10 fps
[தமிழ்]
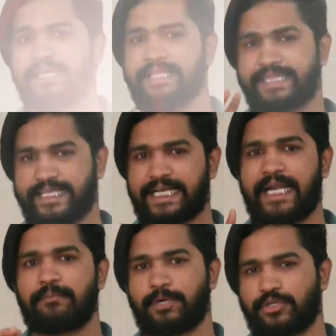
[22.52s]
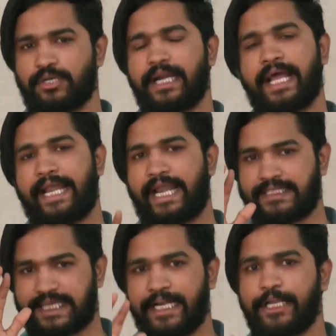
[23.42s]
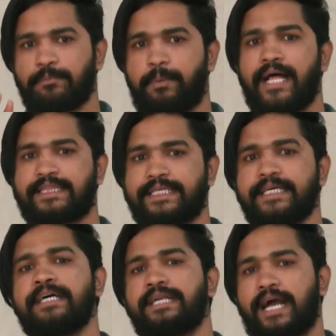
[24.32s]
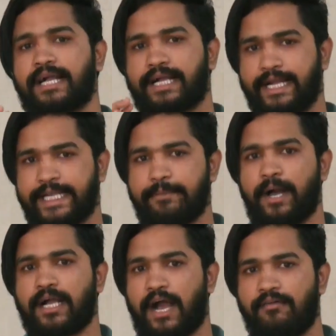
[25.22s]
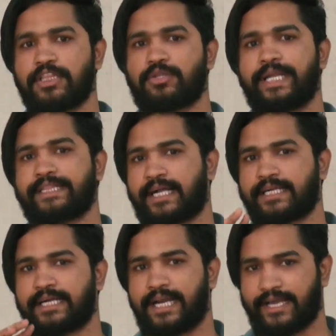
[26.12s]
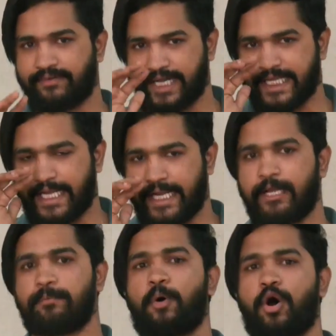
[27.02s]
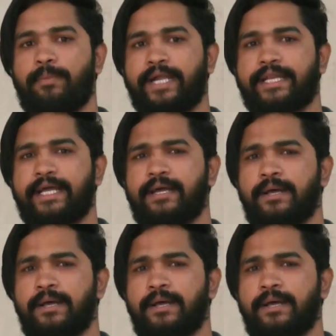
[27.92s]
இந்த சேனல் மட்டும் இல்லை நான் எல்லா சேனலையும் பார்த்து நாங்கள் கண்டிப்பாக காவல்துறை தக்க நடவடிக்கை எடுப்போம் என்று